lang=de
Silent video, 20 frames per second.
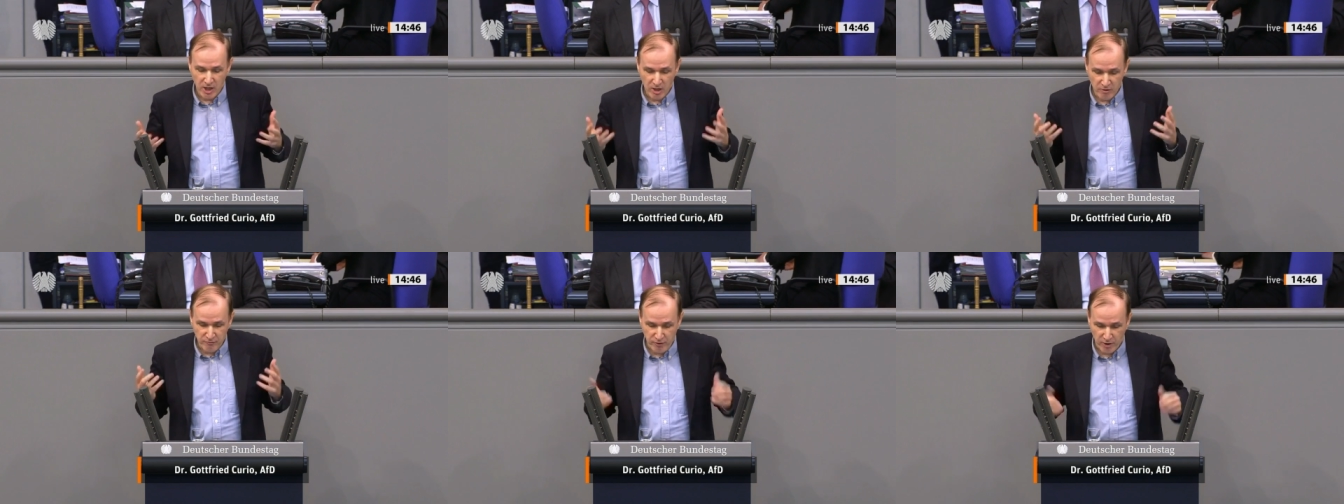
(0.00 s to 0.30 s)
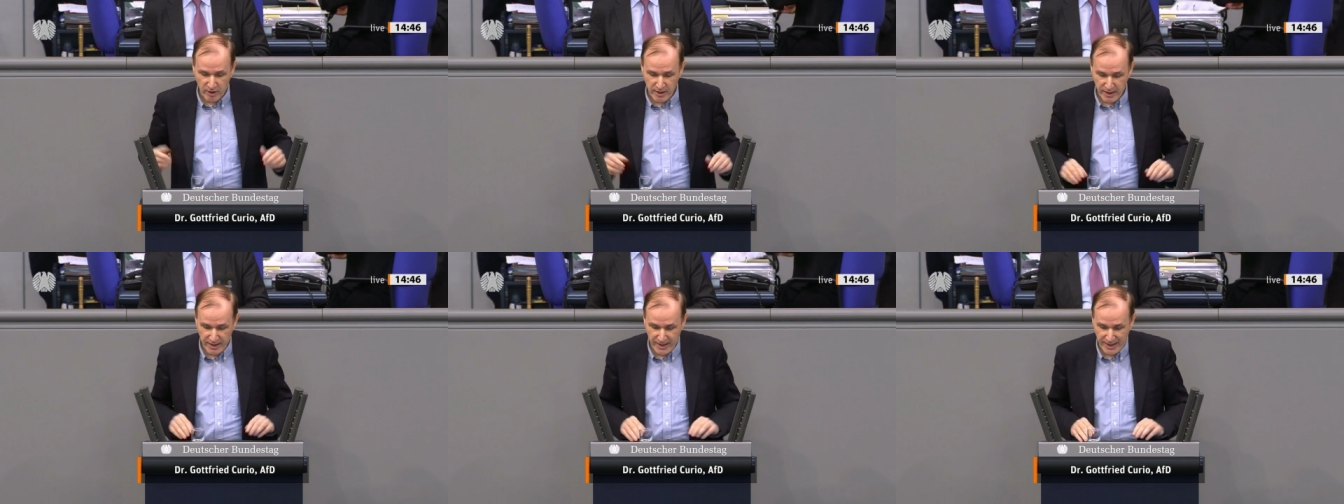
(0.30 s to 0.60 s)

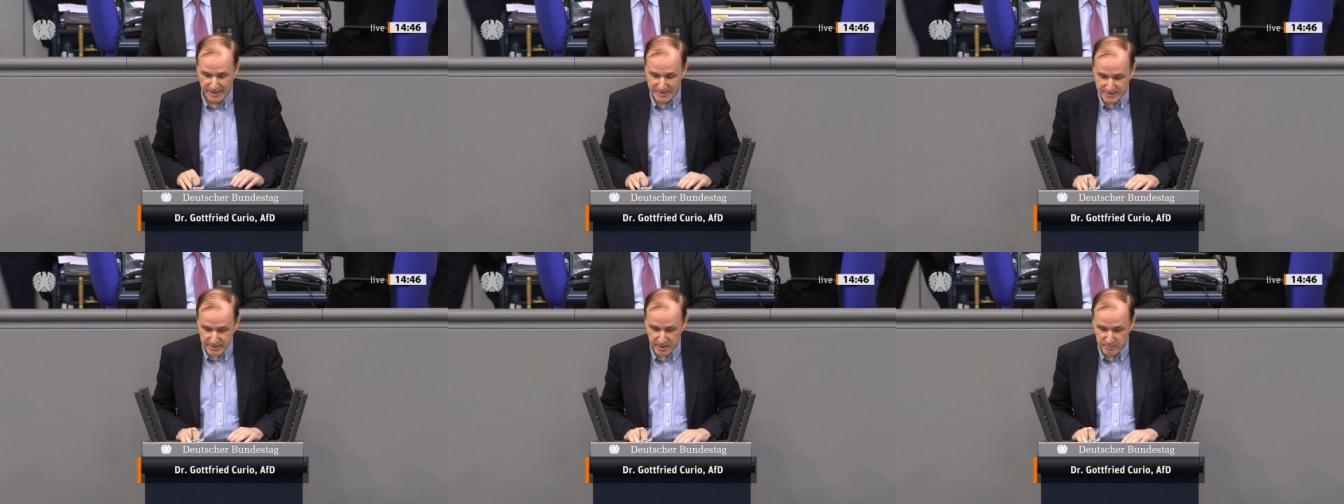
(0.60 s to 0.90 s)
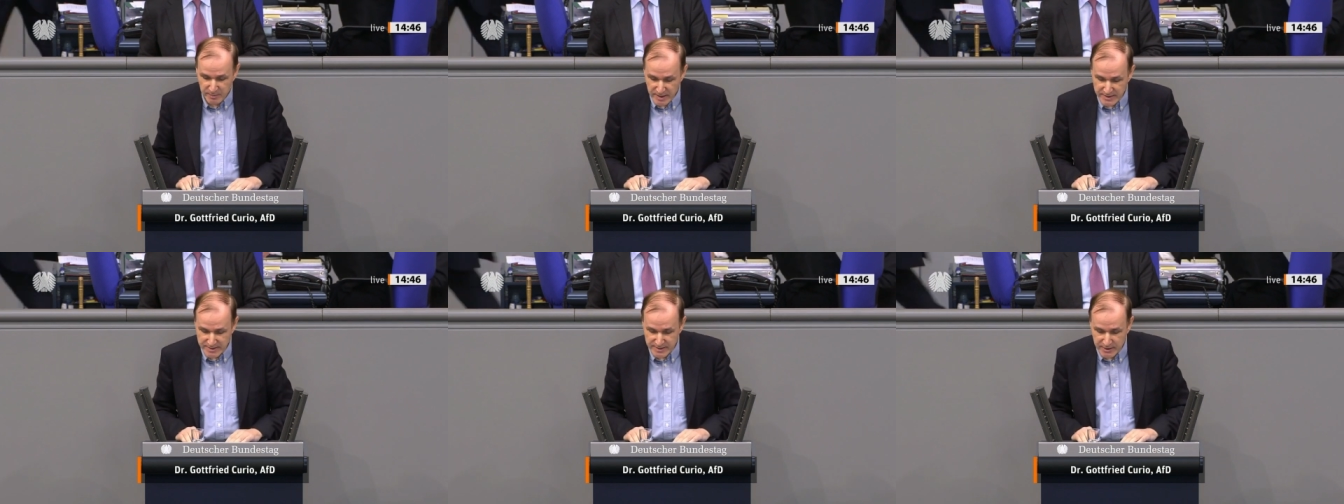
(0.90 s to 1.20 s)
von
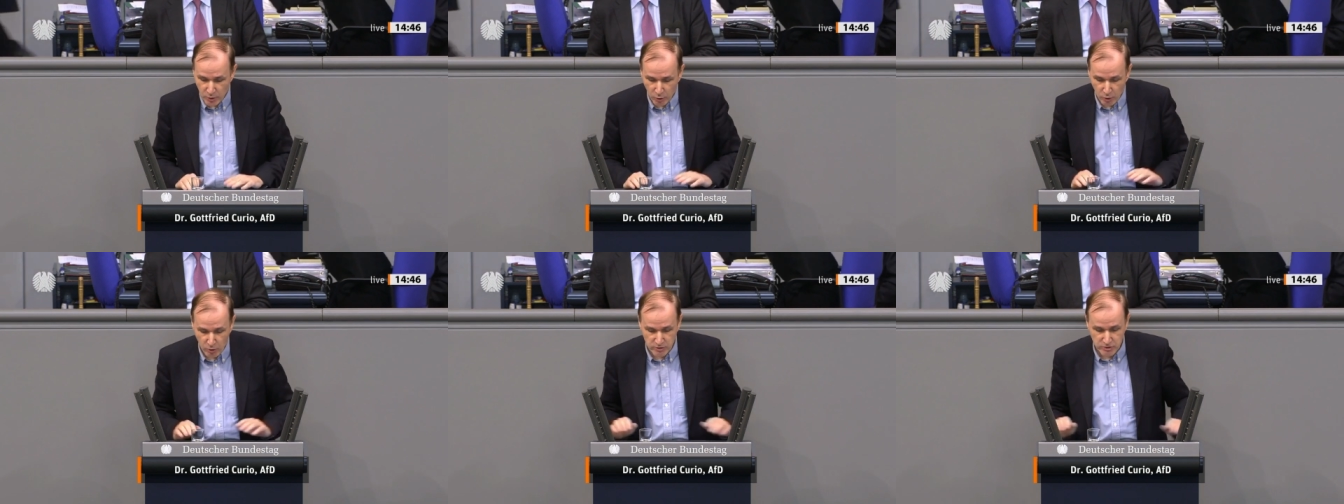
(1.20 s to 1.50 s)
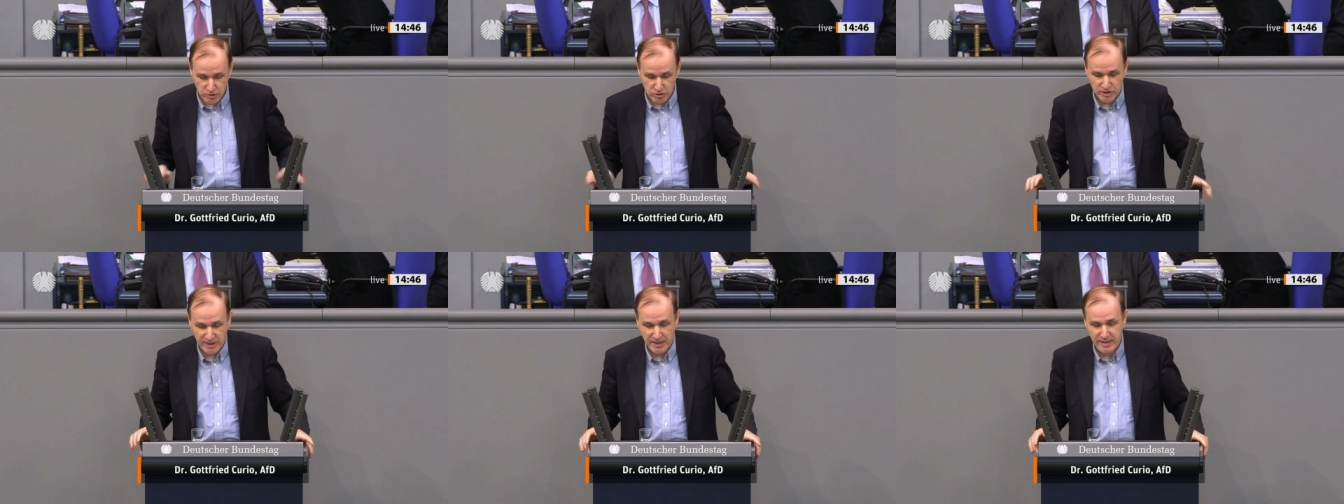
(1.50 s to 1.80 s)
Extremisten
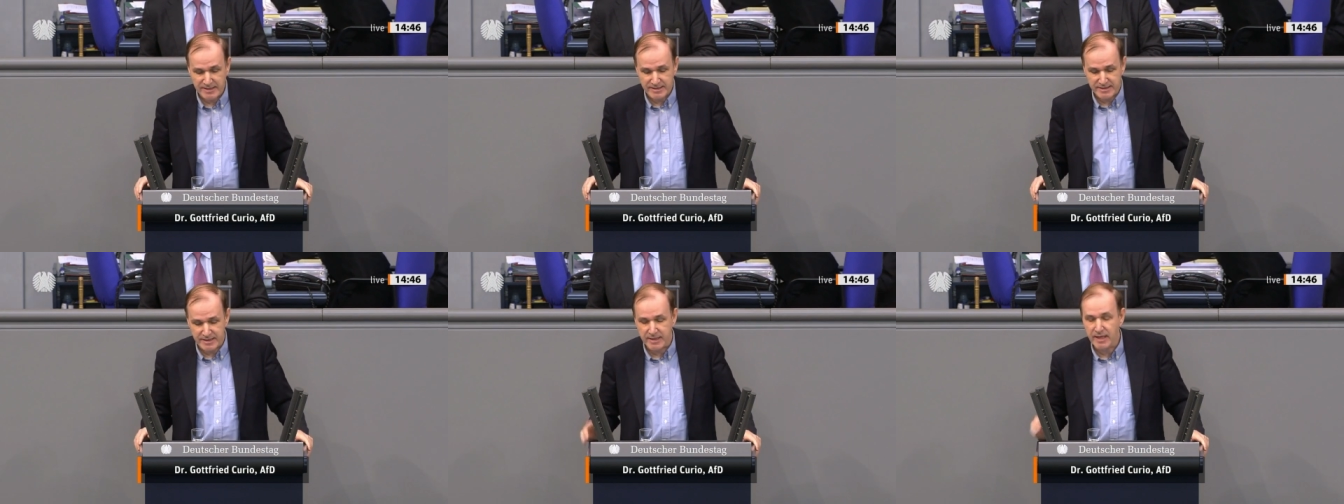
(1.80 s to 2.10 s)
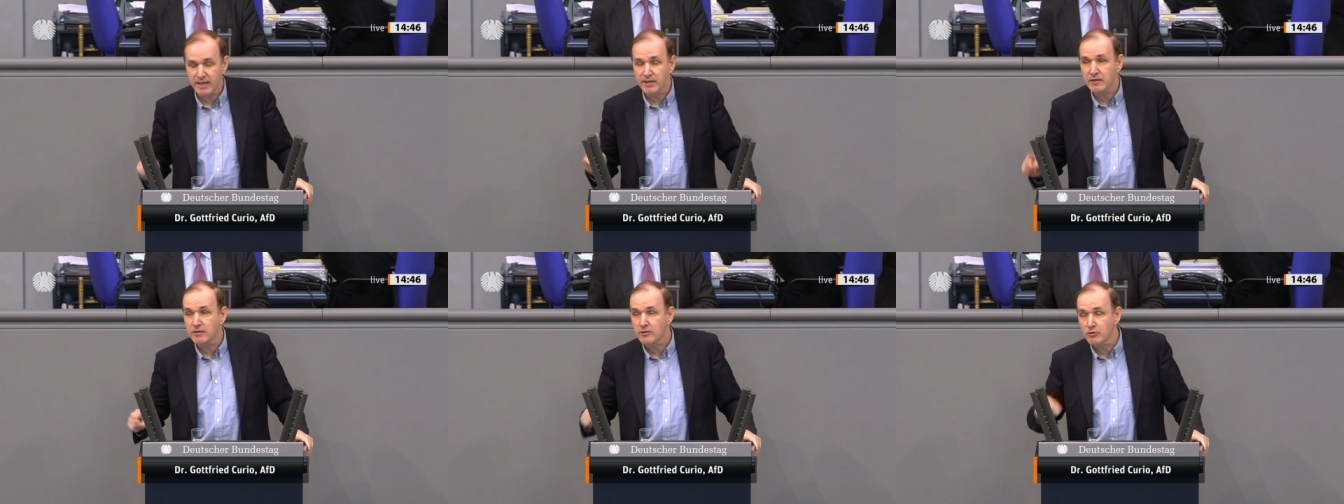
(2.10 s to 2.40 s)

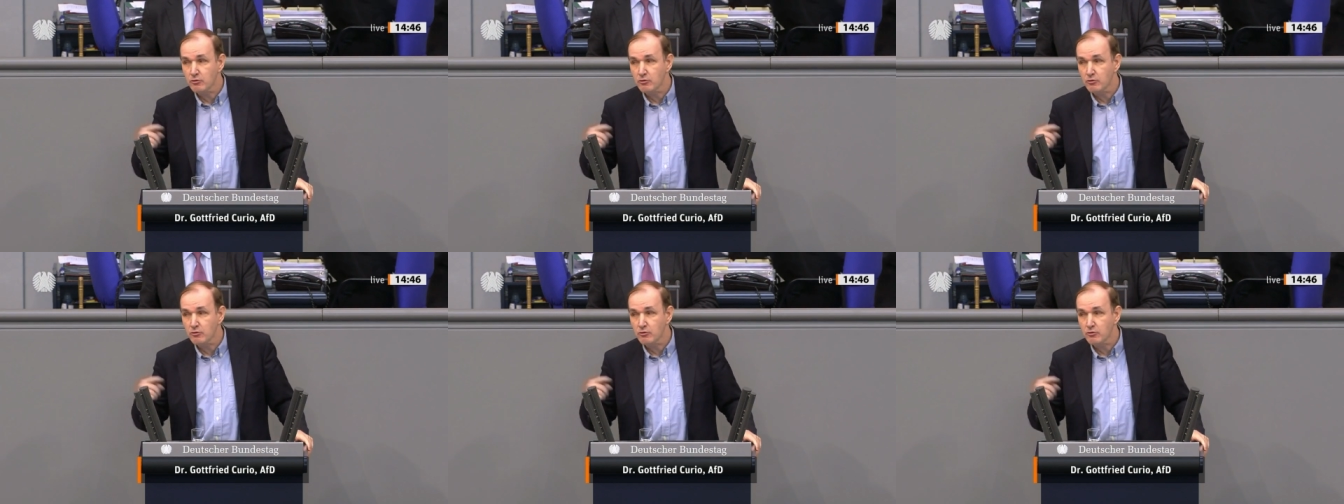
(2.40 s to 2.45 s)
hochzustilisieren,